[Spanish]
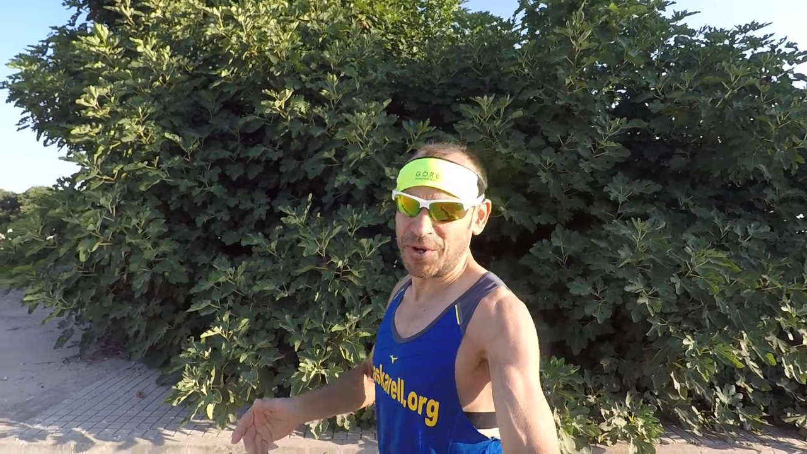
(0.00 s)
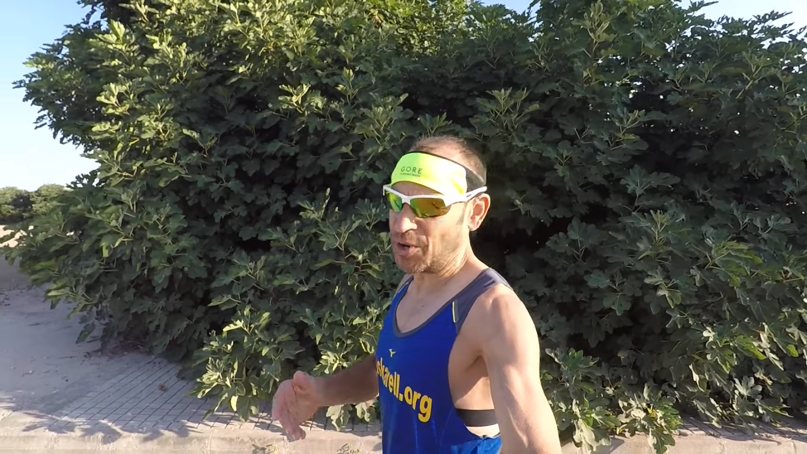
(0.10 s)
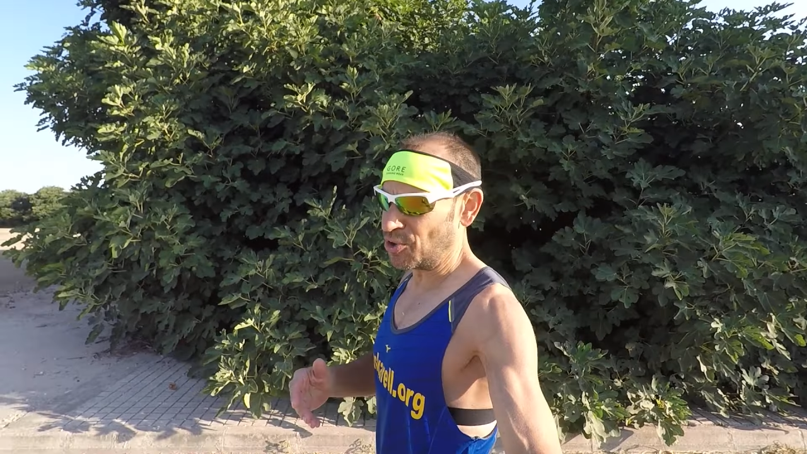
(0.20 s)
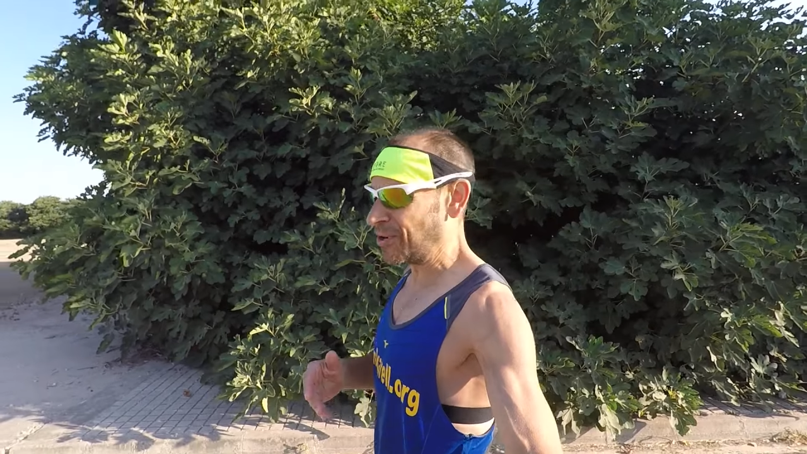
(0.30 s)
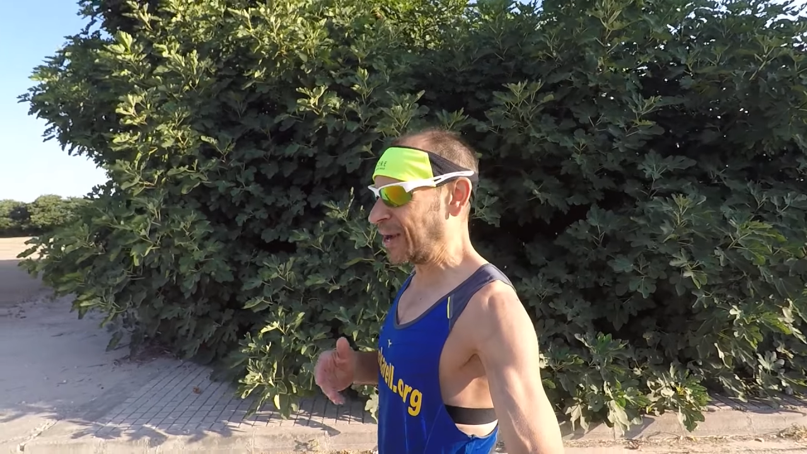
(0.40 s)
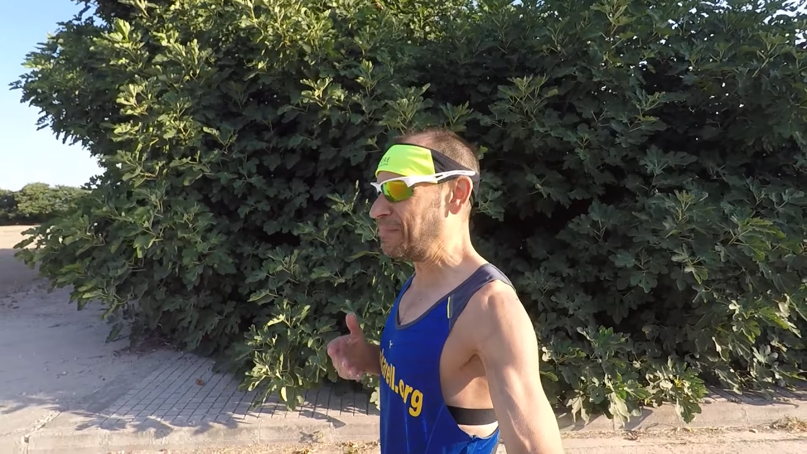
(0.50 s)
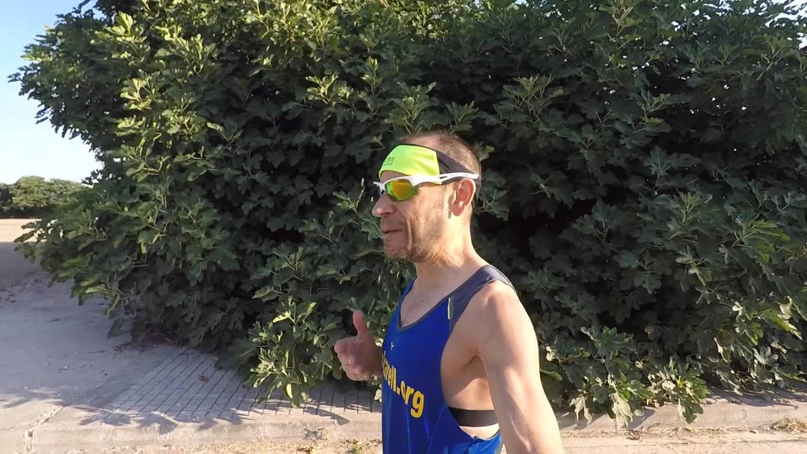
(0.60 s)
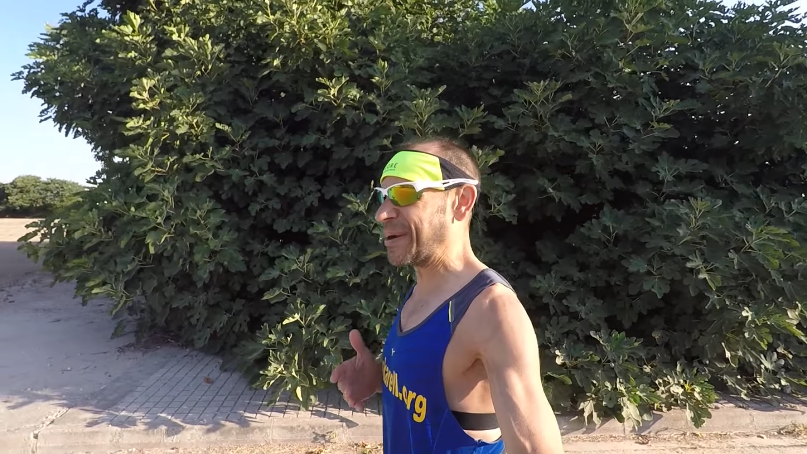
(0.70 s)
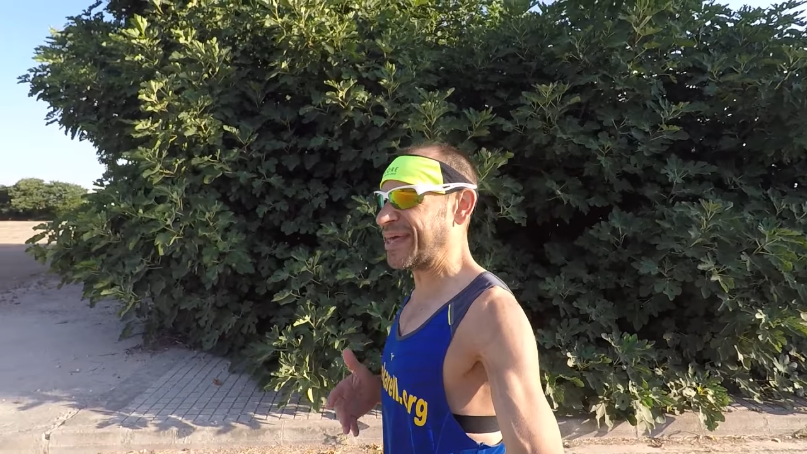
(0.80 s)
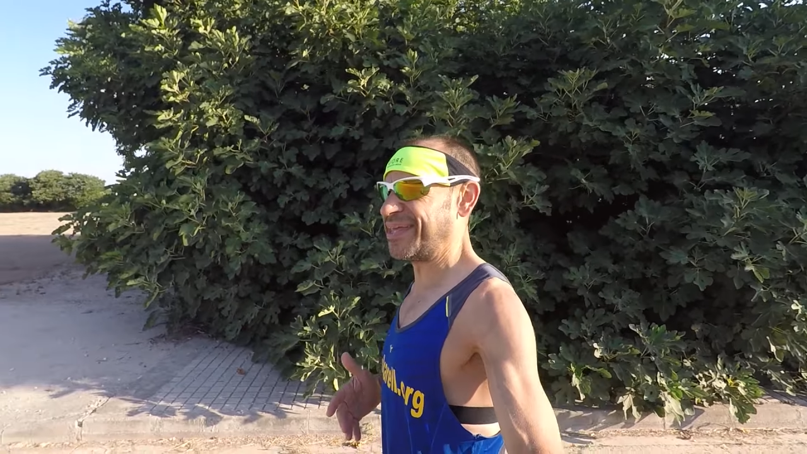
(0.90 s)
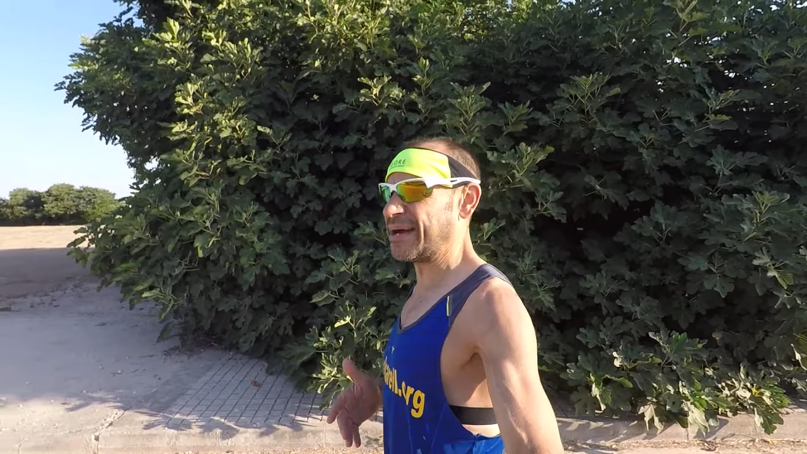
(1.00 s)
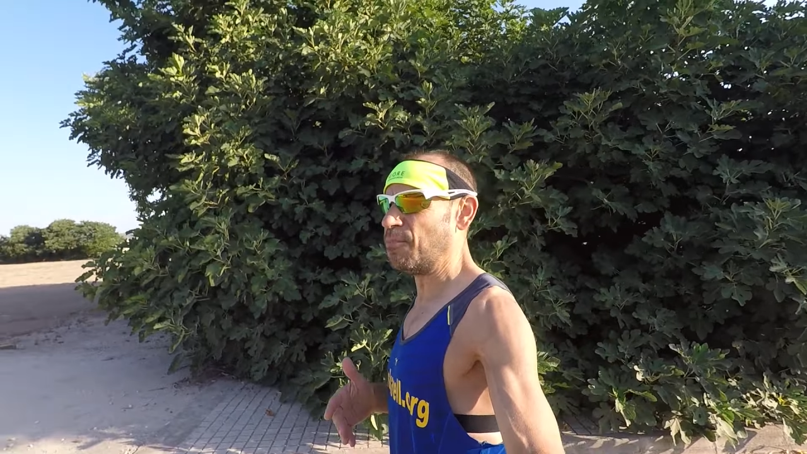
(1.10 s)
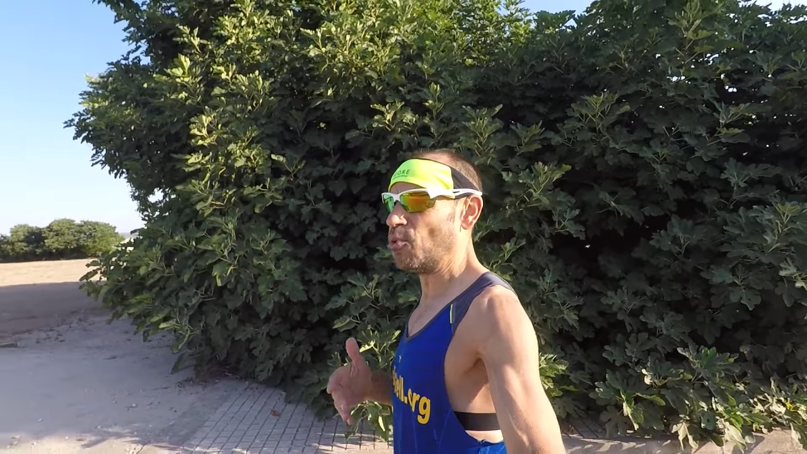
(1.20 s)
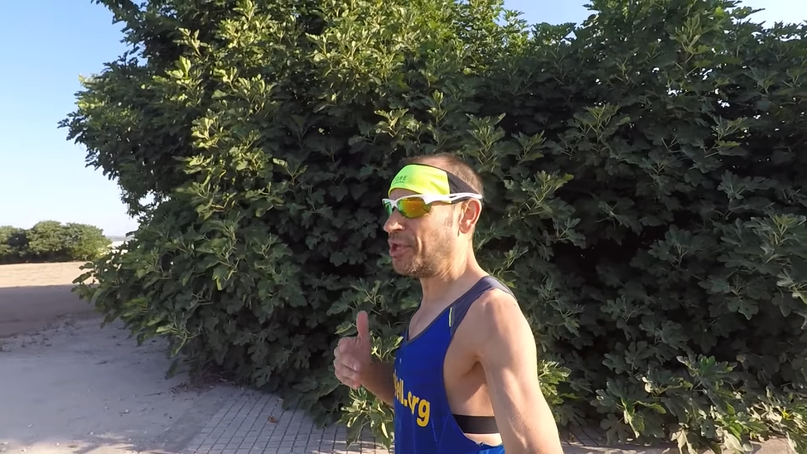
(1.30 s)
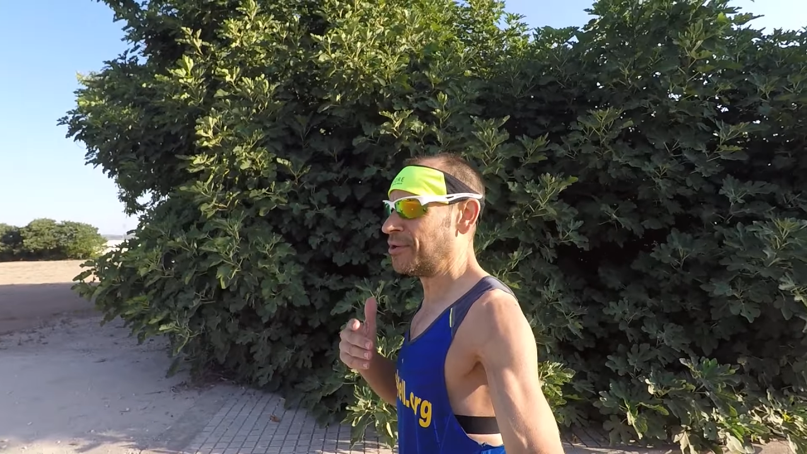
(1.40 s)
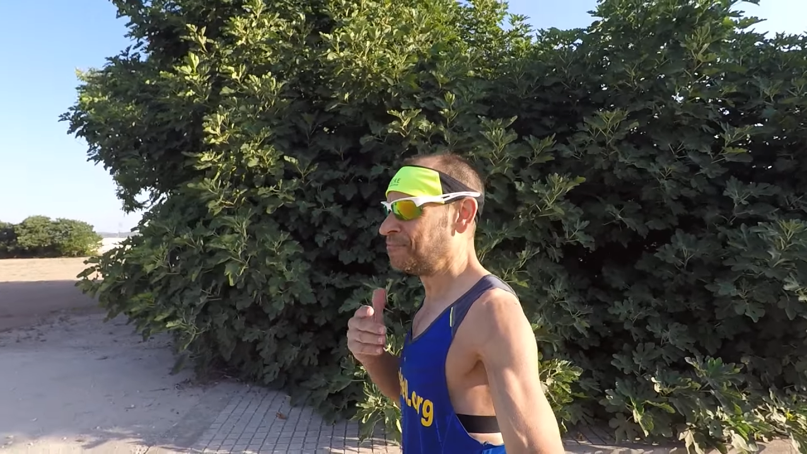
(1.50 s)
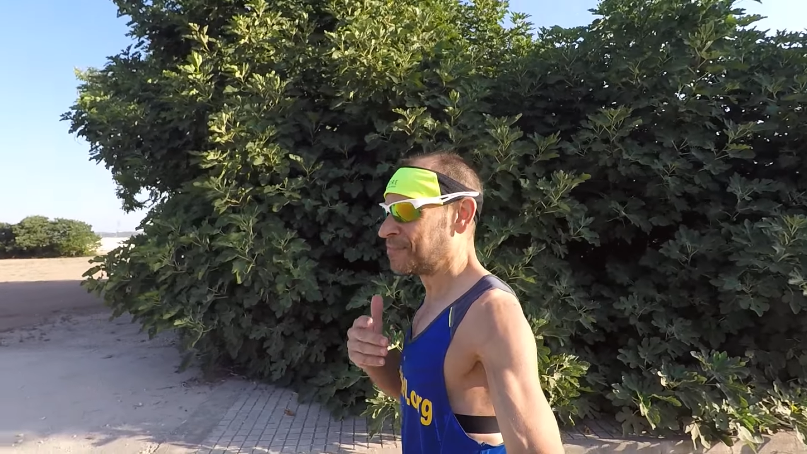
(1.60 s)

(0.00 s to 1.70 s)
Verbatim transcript: Pero bueno, a mí me parece ya muy